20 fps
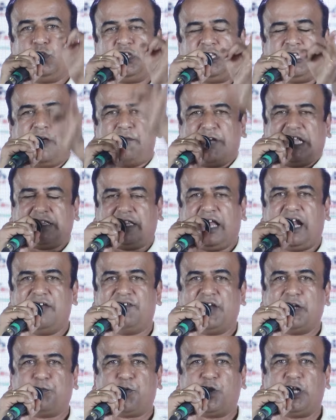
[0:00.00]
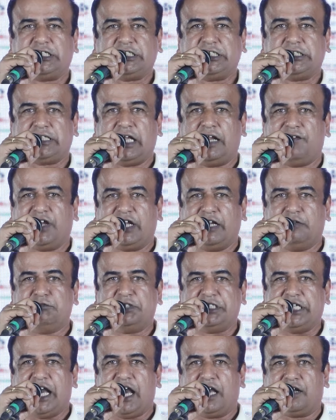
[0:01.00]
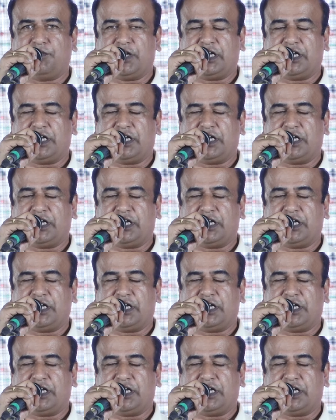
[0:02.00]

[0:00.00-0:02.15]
உத்தம தலைவன் புரட்சி தலைவர் எம்ஜிஆர்